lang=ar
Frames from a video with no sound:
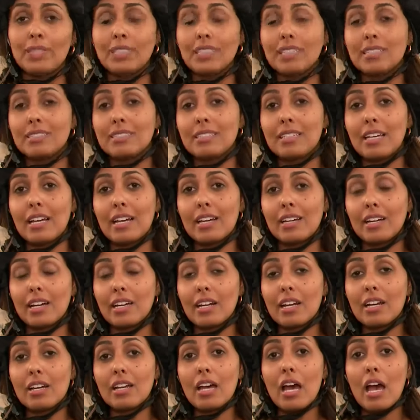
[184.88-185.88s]
بلدة آه،
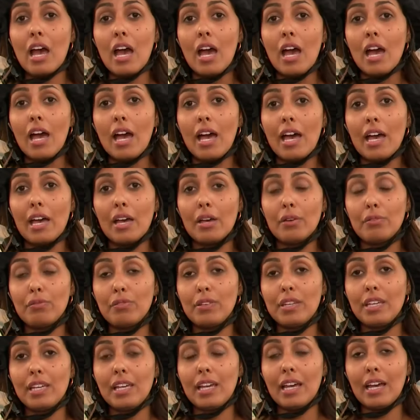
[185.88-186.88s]
كرك
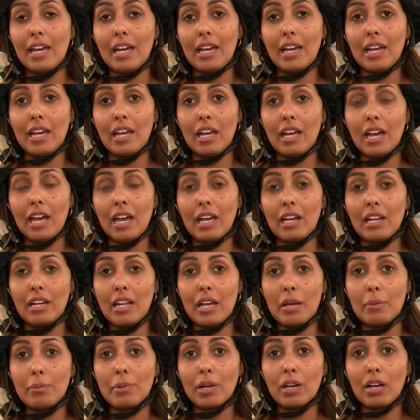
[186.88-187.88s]
في
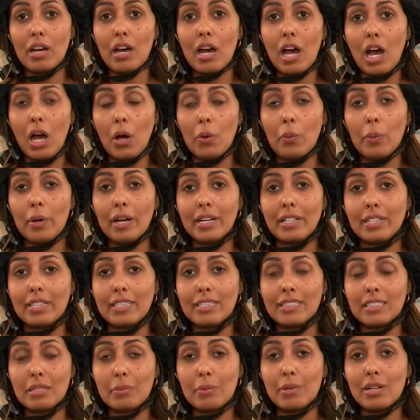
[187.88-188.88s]
البقاع
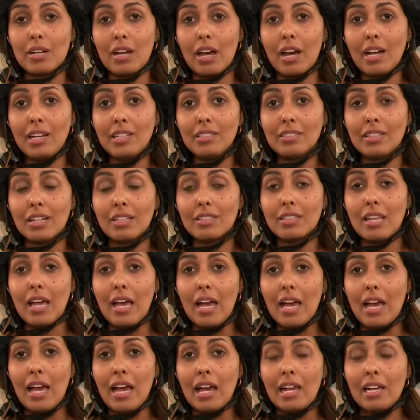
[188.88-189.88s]
ويستمر أيضا
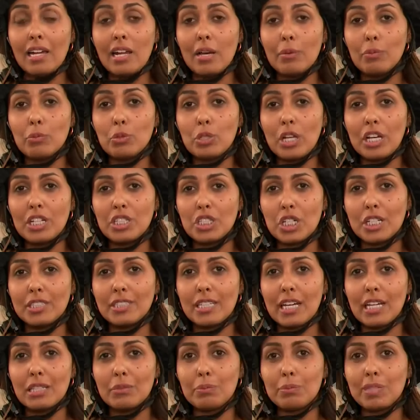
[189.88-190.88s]

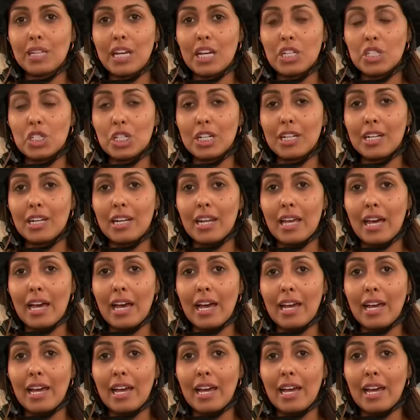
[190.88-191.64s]
المناشدات من أجل